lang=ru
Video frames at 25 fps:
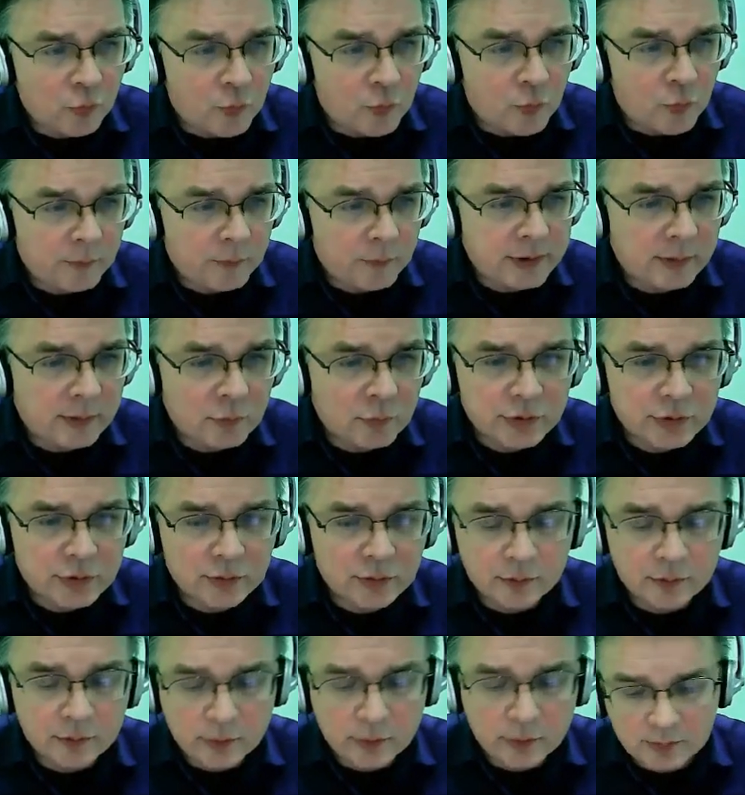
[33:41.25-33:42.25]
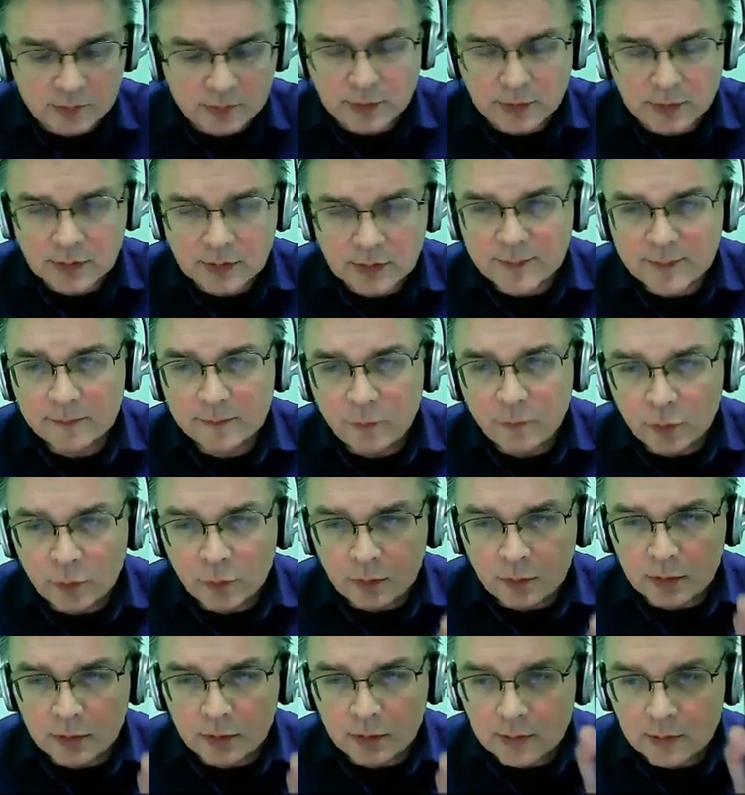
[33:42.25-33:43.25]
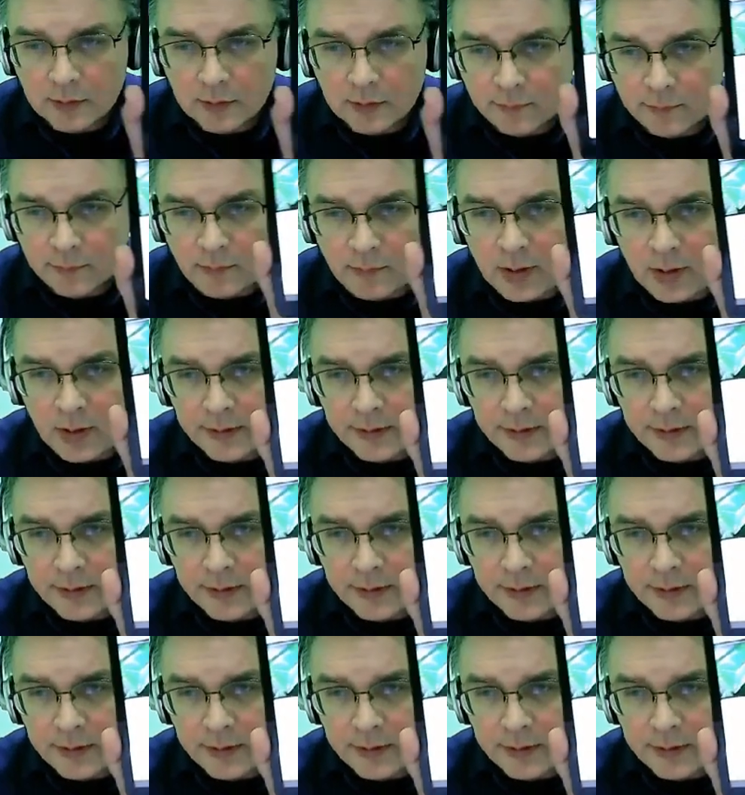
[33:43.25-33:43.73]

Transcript: потому что э, смартфон он э, как бы маленький,